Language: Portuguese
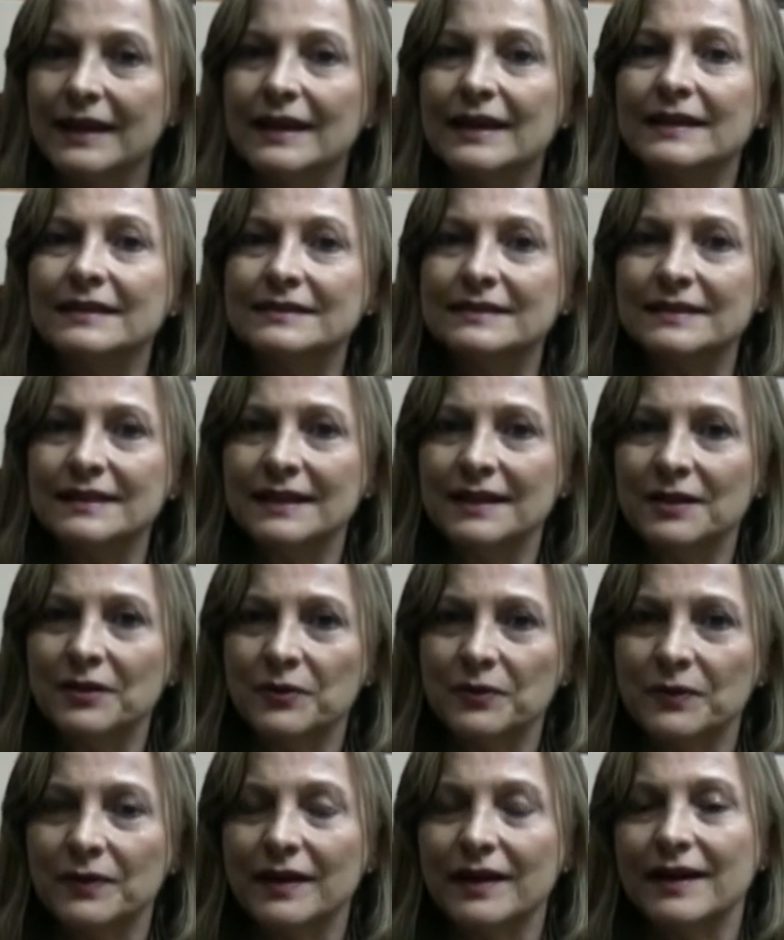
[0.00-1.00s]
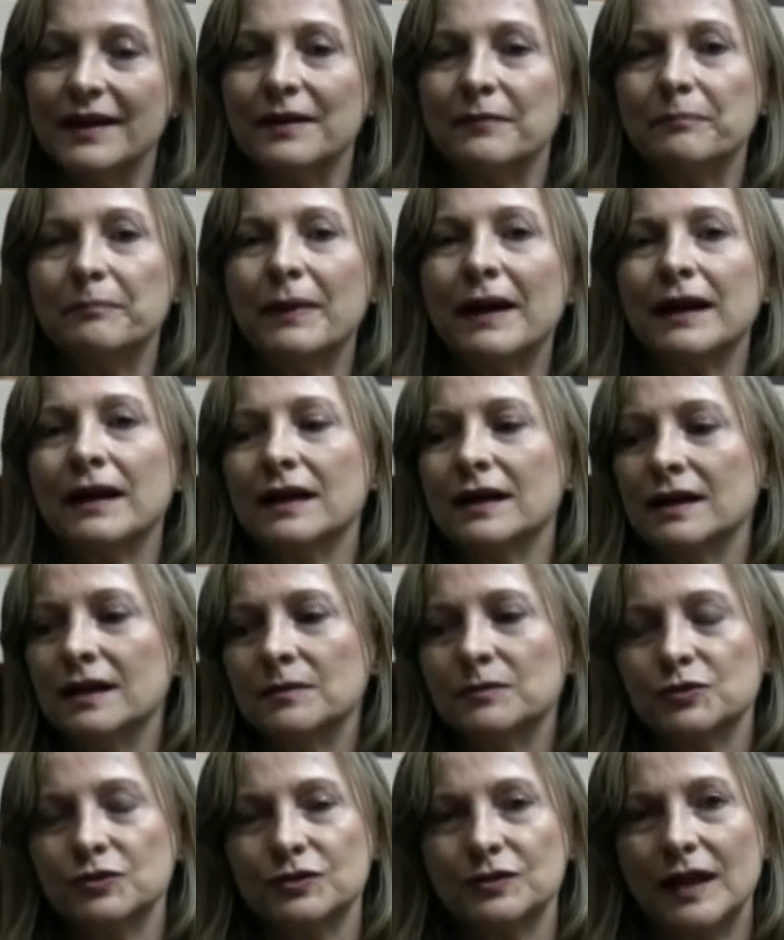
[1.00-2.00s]
Então,
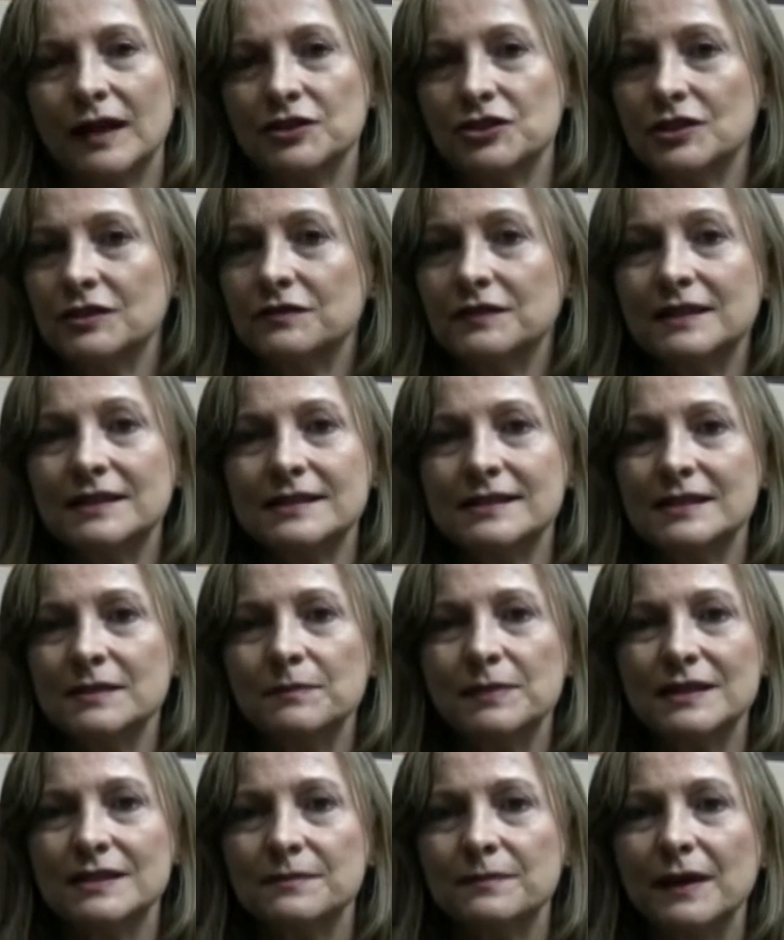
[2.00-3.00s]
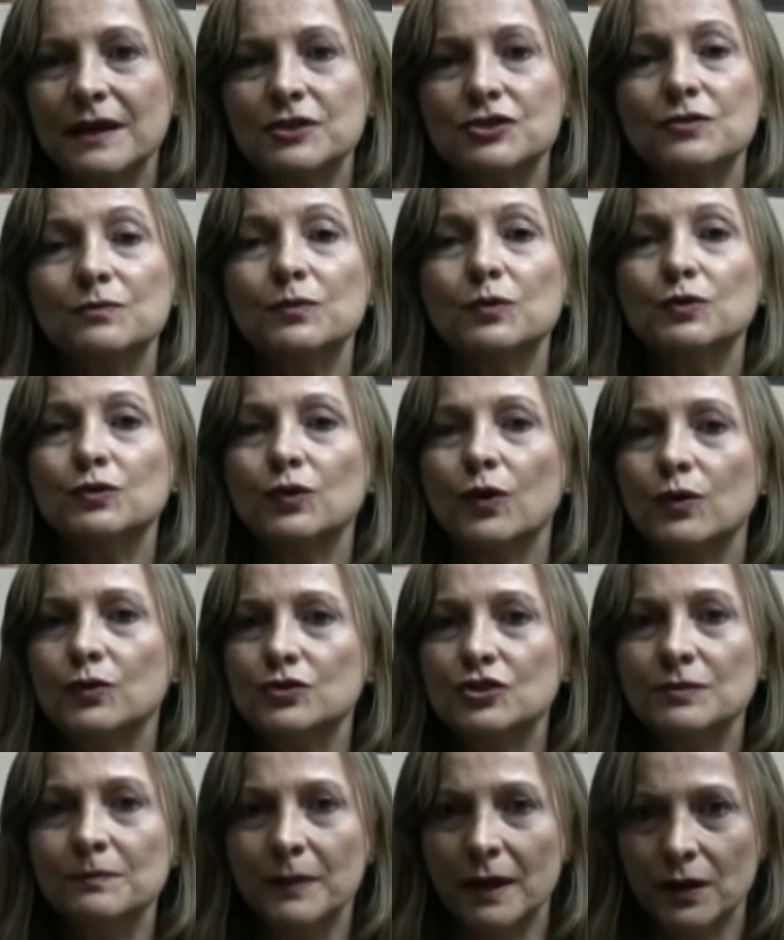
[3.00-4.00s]
pagamos, a dívida simplesmente mudou
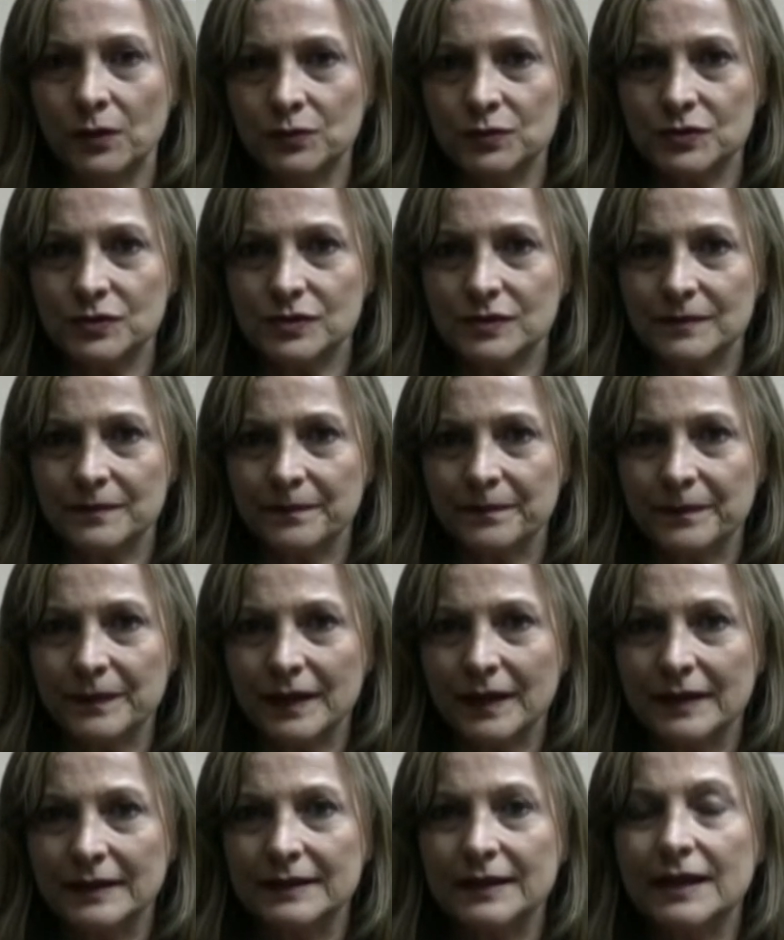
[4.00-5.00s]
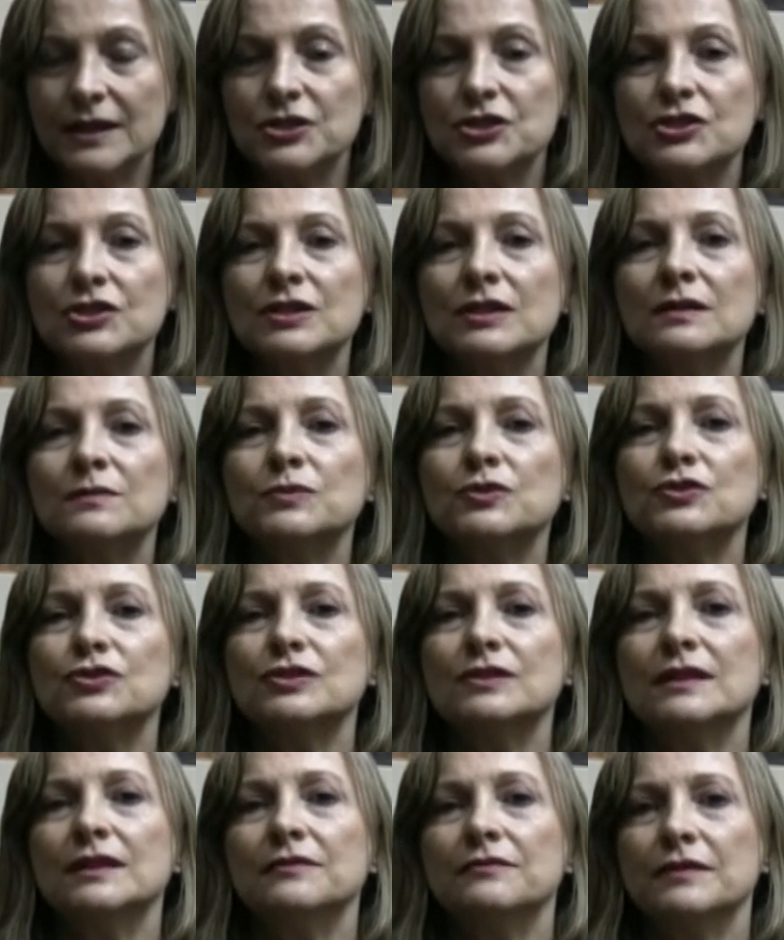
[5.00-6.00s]
de mãos. Deixamos
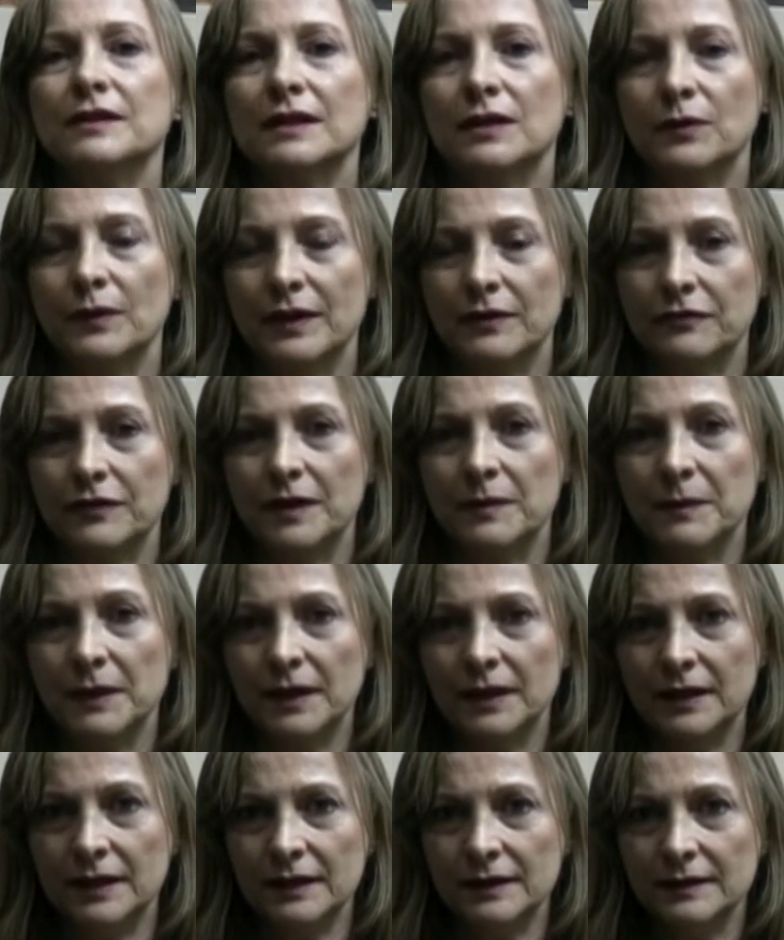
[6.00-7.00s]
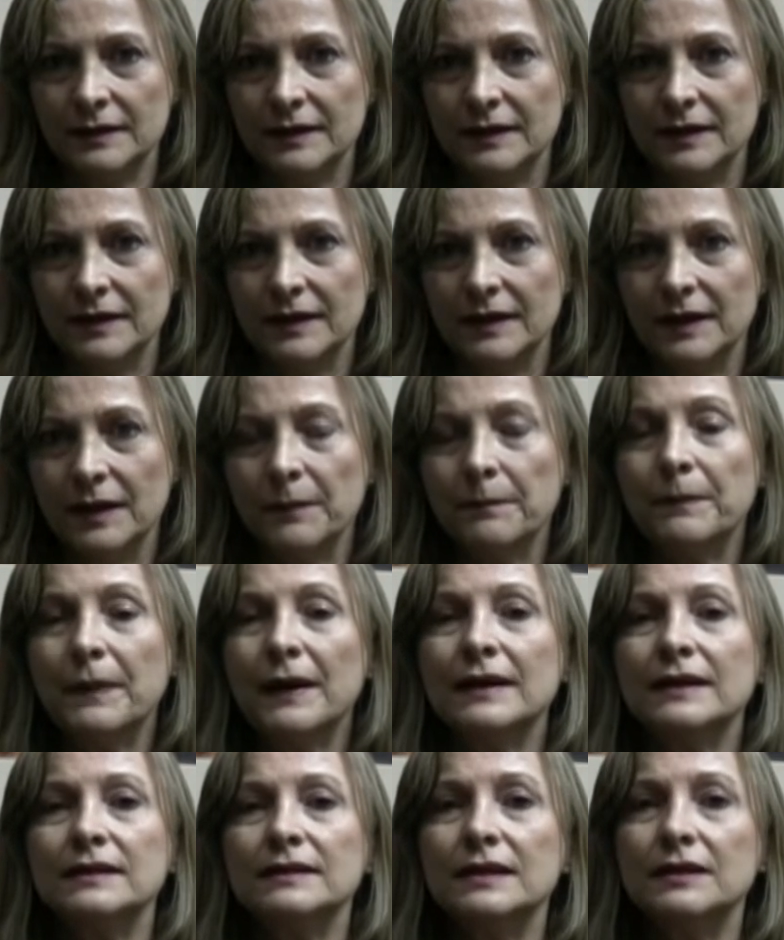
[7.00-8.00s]
de dever ao FMI
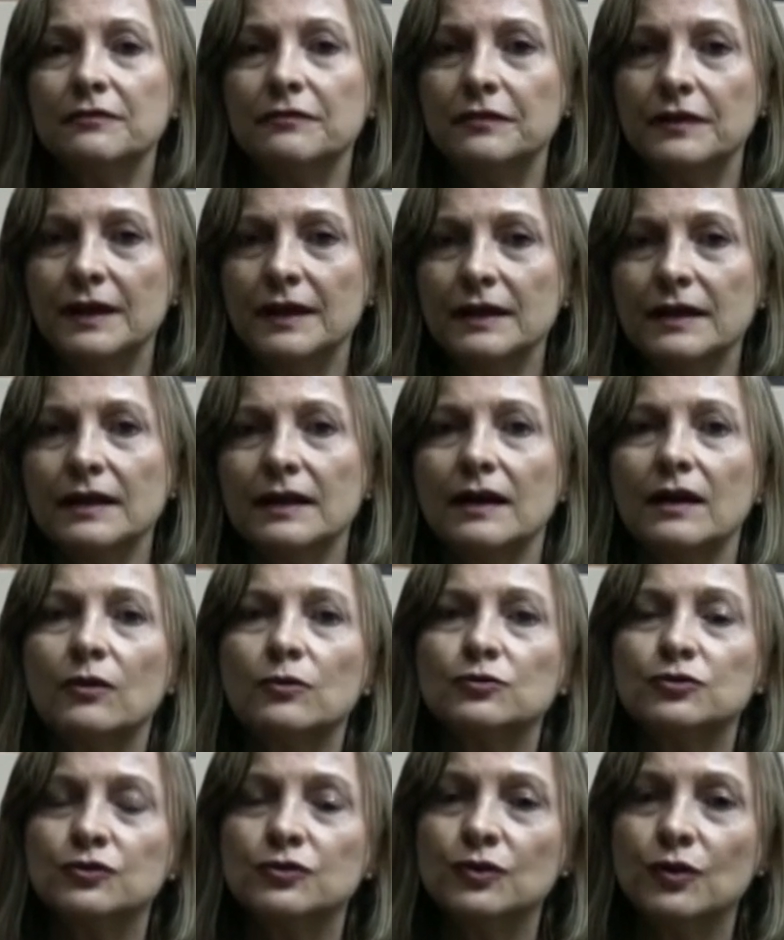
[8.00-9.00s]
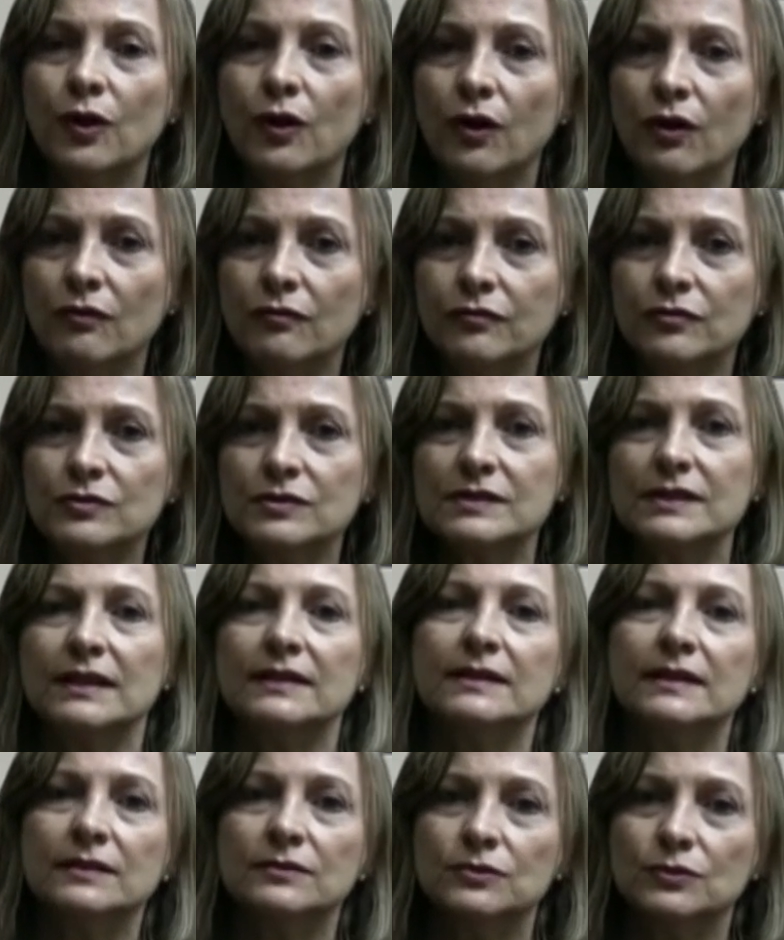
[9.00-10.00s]
para dever aos novos
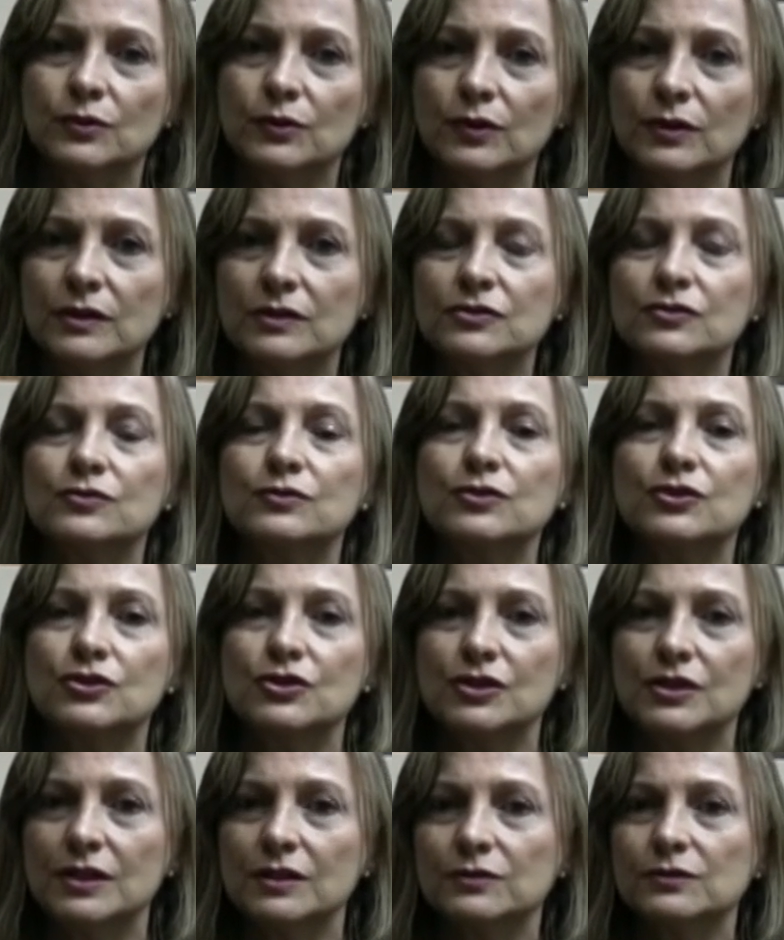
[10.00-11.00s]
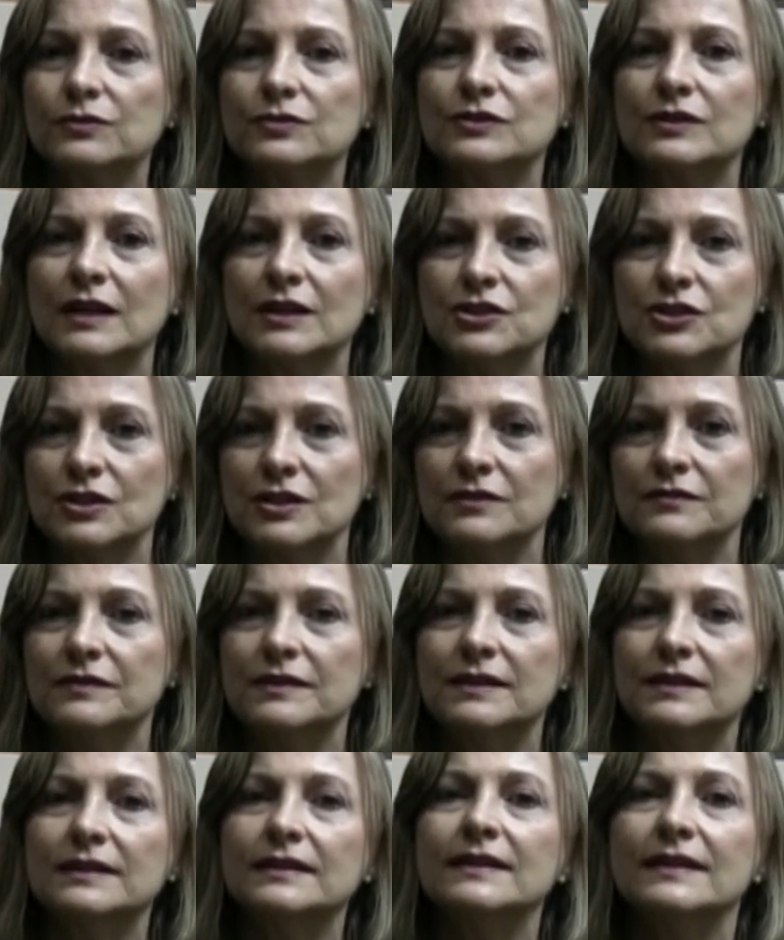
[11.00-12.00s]
detentores dos títulos da
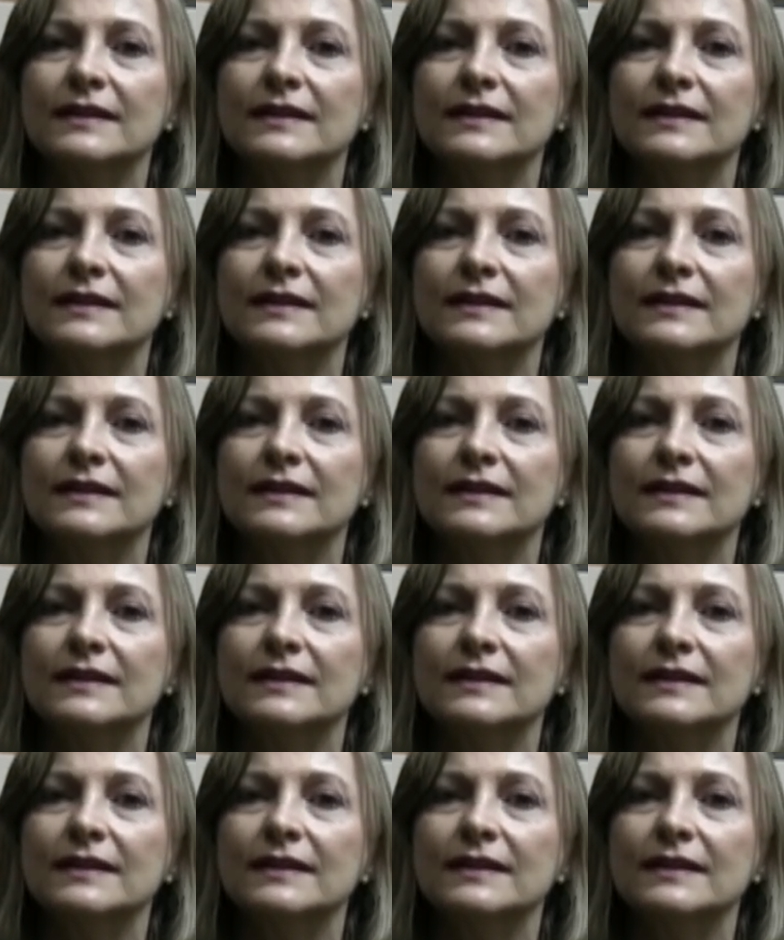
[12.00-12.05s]
dívida